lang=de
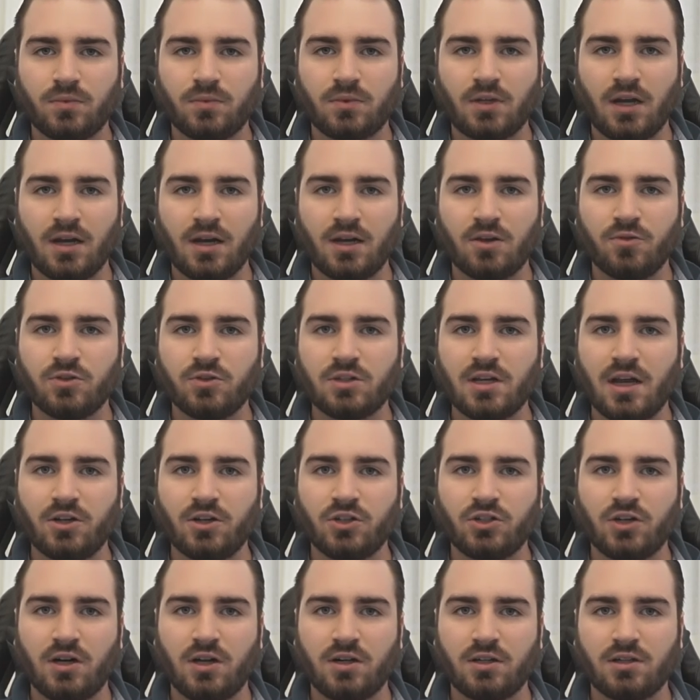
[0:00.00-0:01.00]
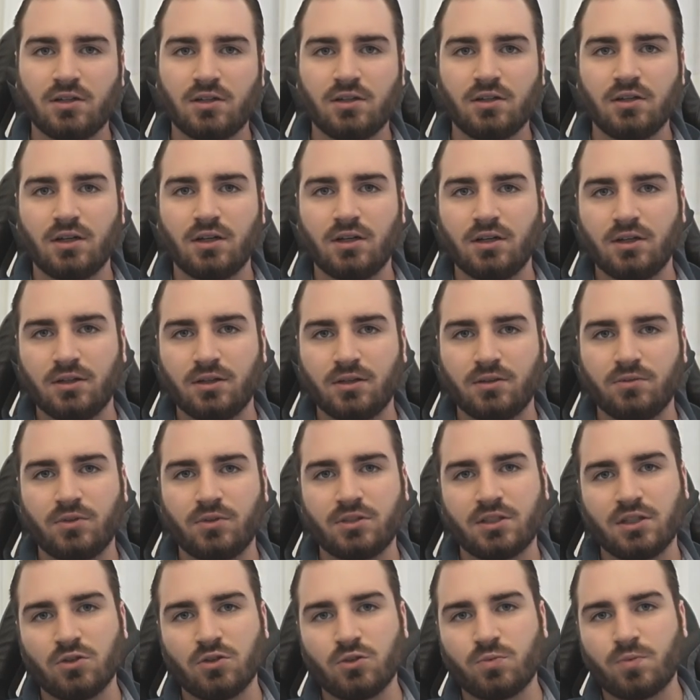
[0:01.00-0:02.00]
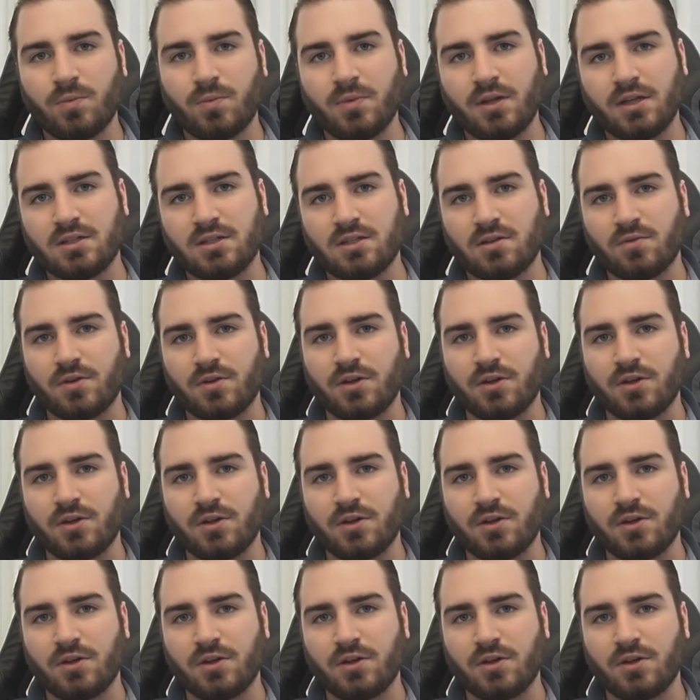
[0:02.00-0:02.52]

Danke fürs Einschalten. Äh, wir sehen uns beim nächsten